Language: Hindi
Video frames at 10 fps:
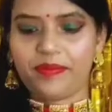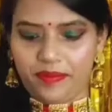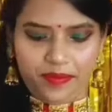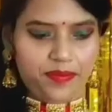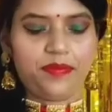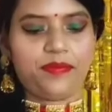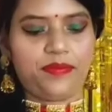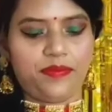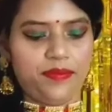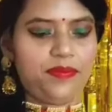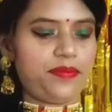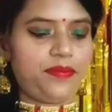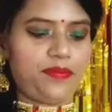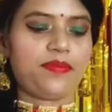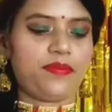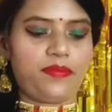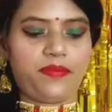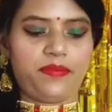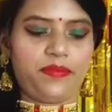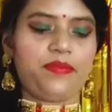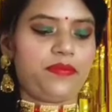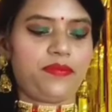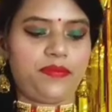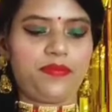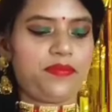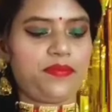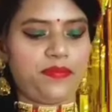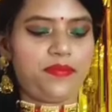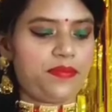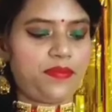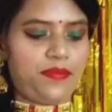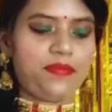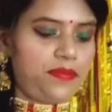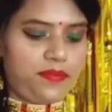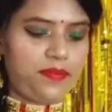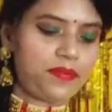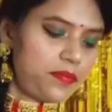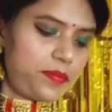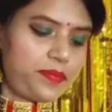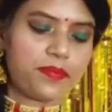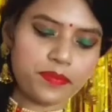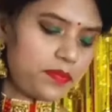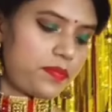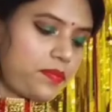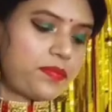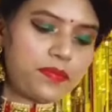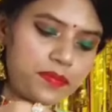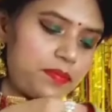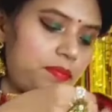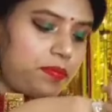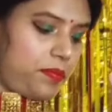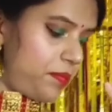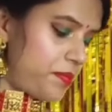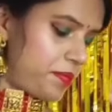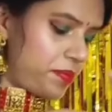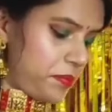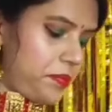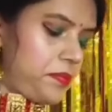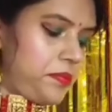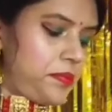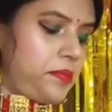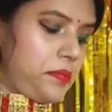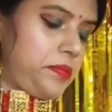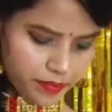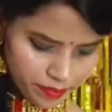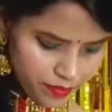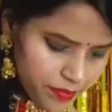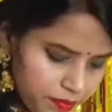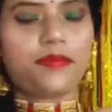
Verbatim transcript: है कहीं से भी स्कर्ट नहीं दिखाई दे रही थर्ड स्टाइल में हमने प्लीट्स बना ली हैं छोटी छोटी और बॉर्डर टू